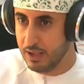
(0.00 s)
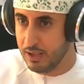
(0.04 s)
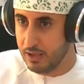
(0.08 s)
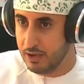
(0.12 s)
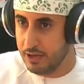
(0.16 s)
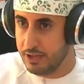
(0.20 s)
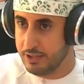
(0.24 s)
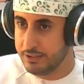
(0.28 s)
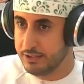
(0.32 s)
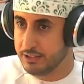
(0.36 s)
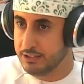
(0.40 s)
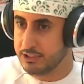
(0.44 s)

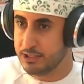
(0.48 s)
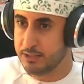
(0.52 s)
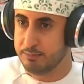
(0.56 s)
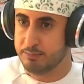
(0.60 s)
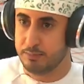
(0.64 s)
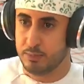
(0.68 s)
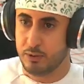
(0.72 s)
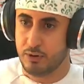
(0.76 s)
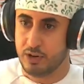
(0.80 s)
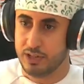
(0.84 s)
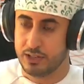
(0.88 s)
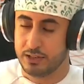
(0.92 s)
احنا نجيب
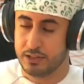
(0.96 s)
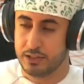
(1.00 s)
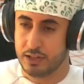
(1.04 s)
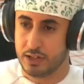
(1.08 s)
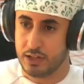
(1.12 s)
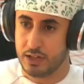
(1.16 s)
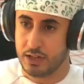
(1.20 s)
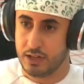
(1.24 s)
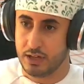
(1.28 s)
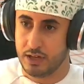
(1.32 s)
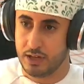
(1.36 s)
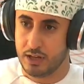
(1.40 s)
مواد
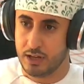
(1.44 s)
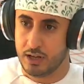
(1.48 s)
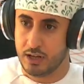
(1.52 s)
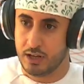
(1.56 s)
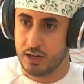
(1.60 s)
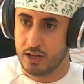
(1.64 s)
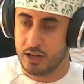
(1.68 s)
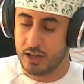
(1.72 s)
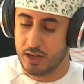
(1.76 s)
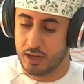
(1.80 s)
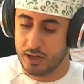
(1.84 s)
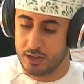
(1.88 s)

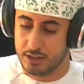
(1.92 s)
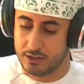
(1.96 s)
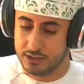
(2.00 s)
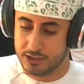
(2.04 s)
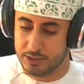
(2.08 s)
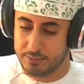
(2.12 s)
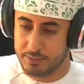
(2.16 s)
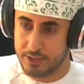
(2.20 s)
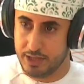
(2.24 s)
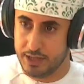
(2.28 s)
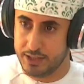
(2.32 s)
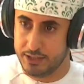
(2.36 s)
آه،
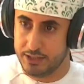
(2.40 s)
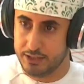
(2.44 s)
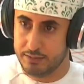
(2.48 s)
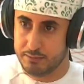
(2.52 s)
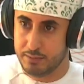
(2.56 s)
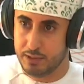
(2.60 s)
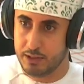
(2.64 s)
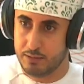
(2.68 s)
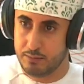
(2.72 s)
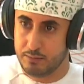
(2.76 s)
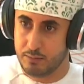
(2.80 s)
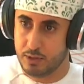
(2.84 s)
نجيب الحديد
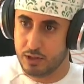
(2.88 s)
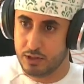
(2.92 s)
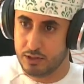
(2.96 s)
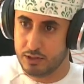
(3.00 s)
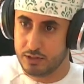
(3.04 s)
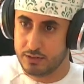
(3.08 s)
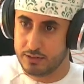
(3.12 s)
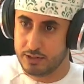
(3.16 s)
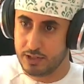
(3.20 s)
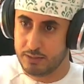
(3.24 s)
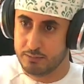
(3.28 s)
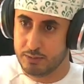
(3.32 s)
من
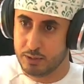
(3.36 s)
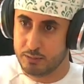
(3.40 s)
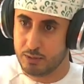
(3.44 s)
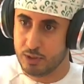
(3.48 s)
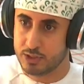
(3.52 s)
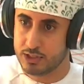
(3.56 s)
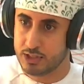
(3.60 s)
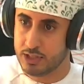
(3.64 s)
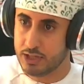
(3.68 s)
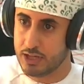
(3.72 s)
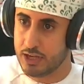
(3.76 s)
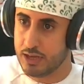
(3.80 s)
نصنع من
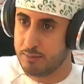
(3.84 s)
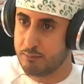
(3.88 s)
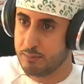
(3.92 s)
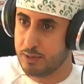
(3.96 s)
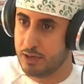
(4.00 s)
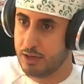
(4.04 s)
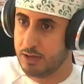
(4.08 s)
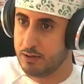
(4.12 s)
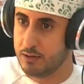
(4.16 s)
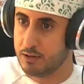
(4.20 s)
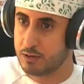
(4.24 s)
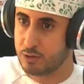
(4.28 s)
المواد الخام
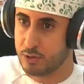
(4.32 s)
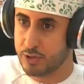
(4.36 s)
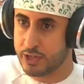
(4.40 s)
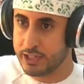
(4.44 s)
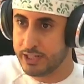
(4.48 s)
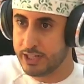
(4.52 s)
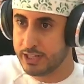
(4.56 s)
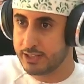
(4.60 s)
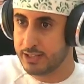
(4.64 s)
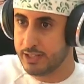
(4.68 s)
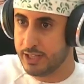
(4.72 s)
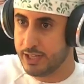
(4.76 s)
آه،
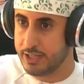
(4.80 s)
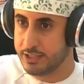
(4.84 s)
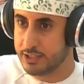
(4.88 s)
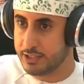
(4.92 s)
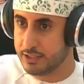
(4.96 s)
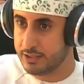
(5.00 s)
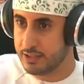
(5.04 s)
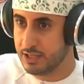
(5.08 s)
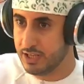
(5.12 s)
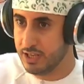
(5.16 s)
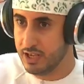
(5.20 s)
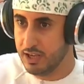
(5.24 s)
كريات
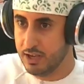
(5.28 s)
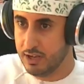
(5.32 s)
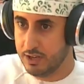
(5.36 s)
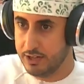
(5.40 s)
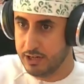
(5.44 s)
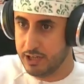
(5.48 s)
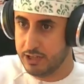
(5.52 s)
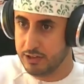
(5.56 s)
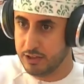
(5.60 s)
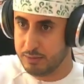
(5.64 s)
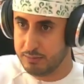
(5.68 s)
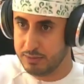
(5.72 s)
الحديد
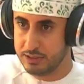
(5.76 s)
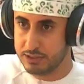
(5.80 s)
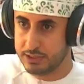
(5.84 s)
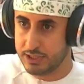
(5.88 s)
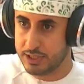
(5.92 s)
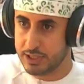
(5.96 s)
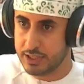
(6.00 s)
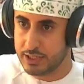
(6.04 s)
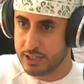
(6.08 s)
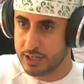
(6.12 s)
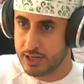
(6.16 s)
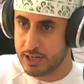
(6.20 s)
ناخذه من
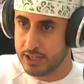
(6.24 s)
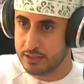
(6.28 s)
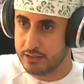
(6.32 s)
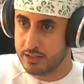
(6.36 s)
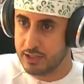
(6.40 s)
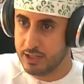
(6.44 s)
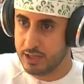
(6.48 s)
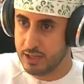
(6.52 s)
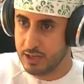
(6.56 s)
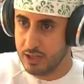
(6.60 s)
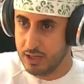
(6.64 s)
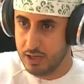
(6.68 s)
شركات
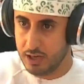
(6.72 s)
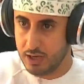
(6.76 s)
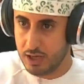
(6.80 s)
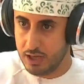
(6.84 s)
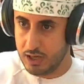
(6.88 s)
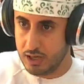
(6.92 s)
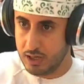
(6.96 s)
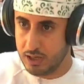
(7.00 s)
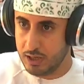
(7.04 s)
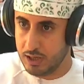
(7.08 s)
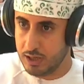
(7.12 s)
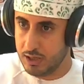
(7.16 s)

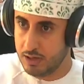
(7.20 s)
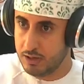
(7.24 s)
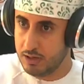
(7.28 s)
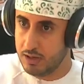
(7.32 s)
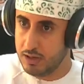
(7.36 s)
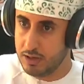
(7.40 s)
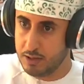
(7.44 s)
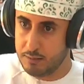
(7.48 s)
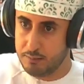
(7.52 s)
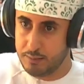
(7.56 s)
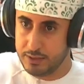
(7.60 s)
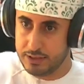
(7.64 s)

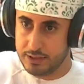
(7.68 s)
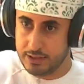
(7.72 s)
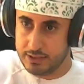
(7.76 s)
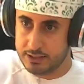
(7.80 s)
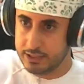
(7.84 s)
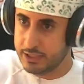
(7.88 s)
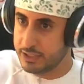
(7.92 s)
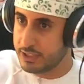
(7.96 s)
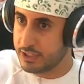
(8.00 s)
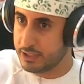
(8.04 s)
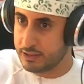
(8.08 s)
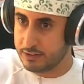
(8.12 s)
آه، مثل
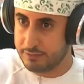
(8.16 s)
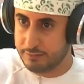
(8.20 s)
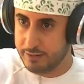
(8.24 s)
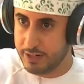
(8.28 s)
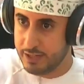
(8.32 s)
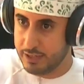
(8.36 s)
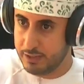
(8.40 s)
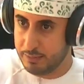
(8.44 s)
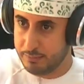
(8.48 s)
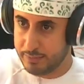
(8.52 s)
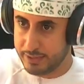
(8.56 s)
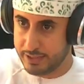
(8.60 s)
شركه
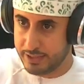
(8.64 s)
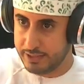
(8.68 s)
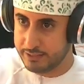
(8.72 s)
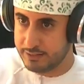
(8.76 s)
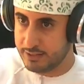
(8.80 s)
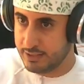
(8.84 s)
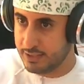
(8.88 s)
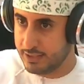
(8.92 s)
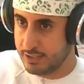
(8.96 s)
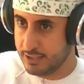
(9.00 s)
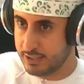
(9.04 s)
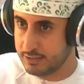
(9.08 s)
فالي
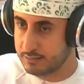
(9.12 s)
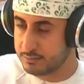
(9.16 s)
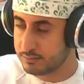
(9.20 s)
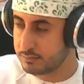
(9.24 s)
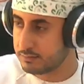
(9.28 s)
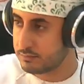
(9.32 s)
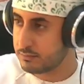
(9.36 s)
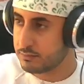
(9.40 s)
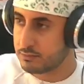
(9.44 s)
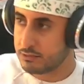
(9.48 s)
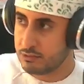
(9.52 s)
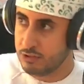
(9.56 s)
البرازيليه
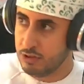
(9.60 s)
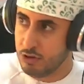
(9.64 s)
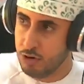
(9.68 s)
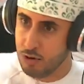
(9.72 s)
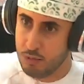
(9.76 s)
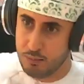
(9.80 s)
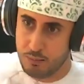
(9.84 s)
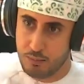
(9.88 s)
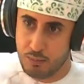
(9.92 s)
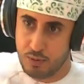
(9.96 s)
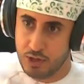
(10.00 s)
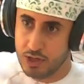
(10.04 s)

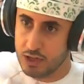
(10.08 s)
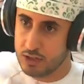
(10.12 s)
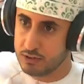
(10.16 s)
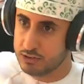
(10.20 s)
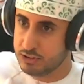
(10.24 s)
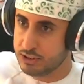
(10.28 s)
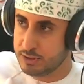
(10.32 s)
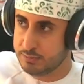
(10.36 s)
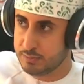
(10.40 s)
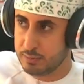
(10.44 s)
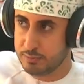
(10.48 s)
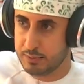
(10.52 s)

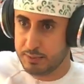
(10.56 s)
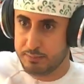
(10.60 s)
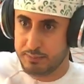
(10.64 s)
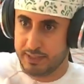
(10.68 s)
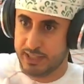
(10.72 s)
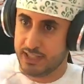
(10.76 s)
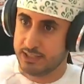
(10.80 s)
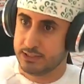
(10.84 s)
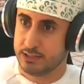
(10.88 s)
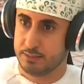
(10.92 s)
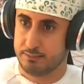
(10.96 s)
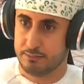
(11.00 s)
ونجيبه من
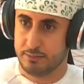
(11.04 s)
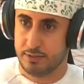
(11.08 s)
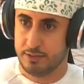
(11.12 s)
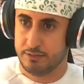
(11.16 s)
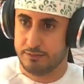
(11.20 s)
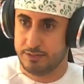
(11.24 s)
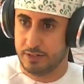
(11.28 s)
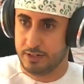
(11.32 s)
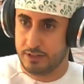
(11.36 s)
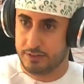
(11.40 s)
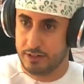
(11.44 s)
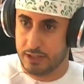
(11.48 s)
مناجم
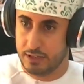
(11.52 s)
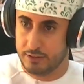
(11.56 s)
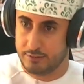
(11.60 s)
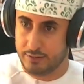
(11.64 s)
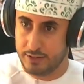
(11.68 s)
في في